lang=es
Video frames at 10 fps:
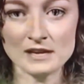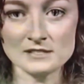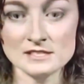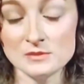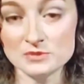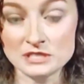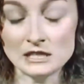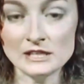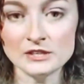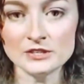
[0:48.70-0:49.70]
La gran
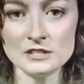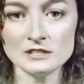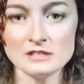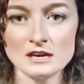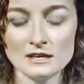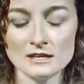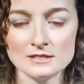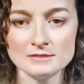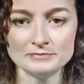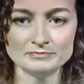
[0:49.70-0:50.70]
mayoría de los
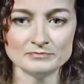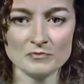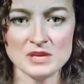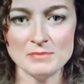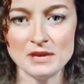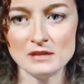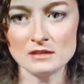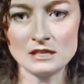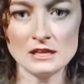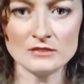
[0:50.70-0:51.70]
usuarios sí cree que
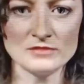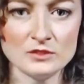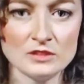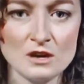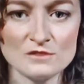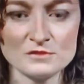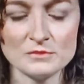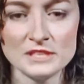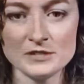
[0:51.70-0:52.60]
es un reptiliano.